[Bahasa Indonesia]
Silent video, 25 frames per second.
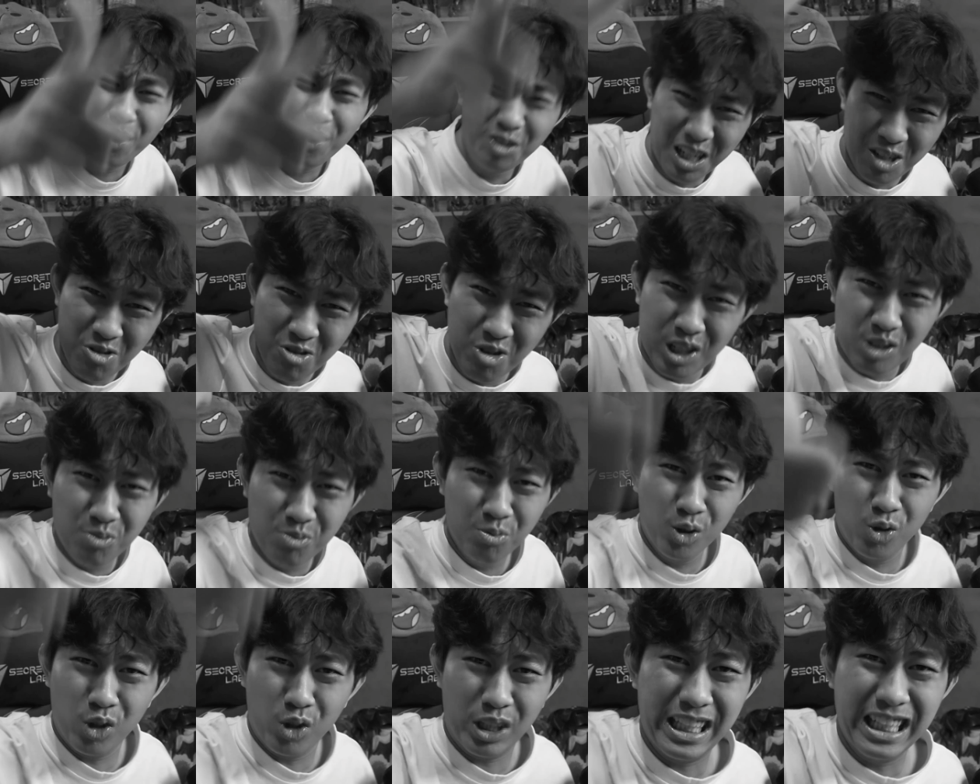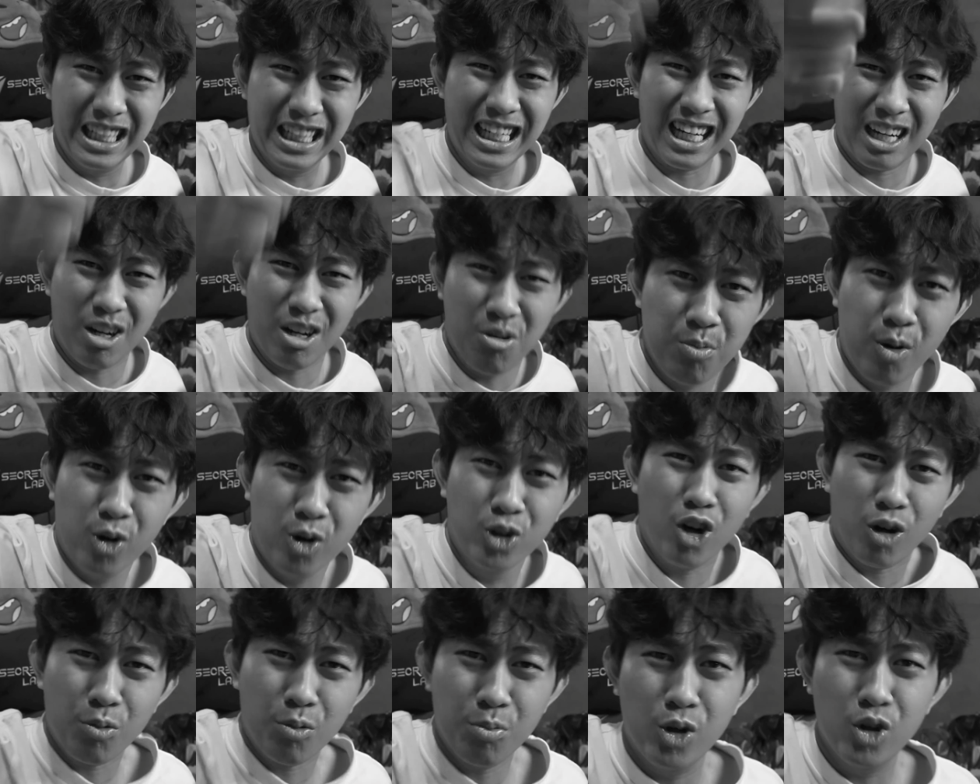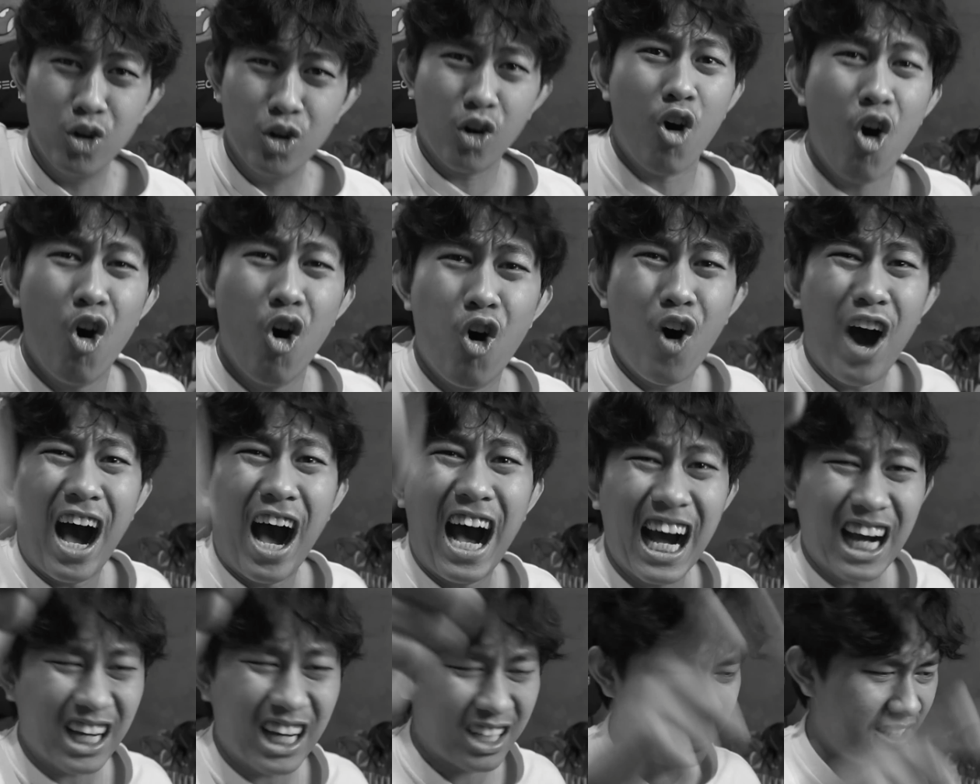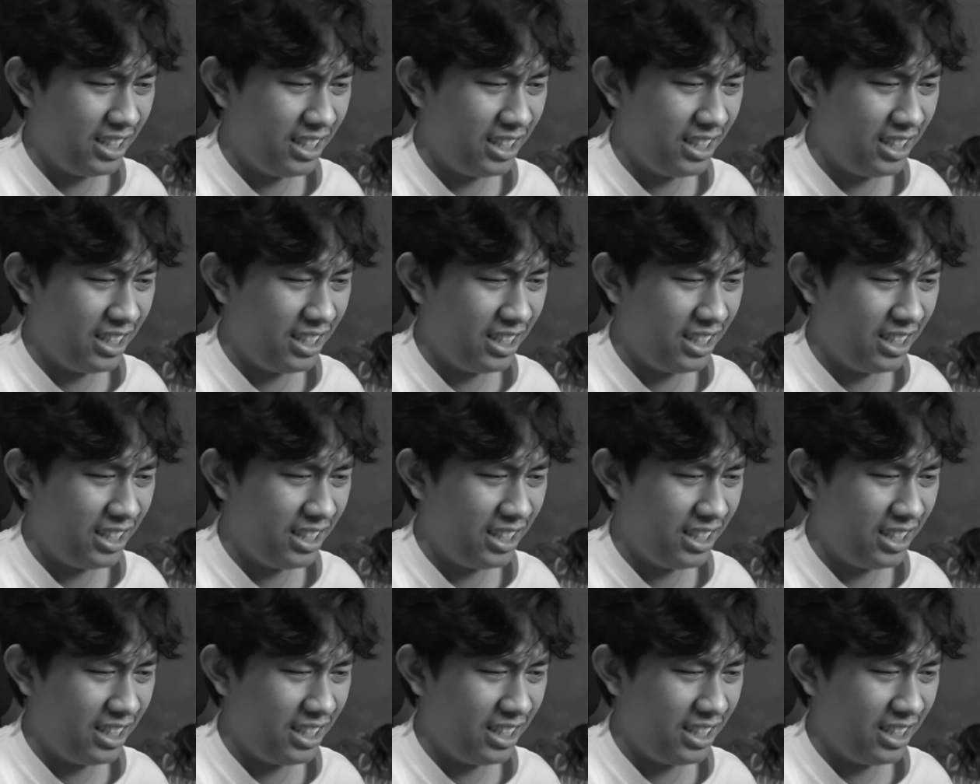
sudah 2023 ke pondok-pondok hoap.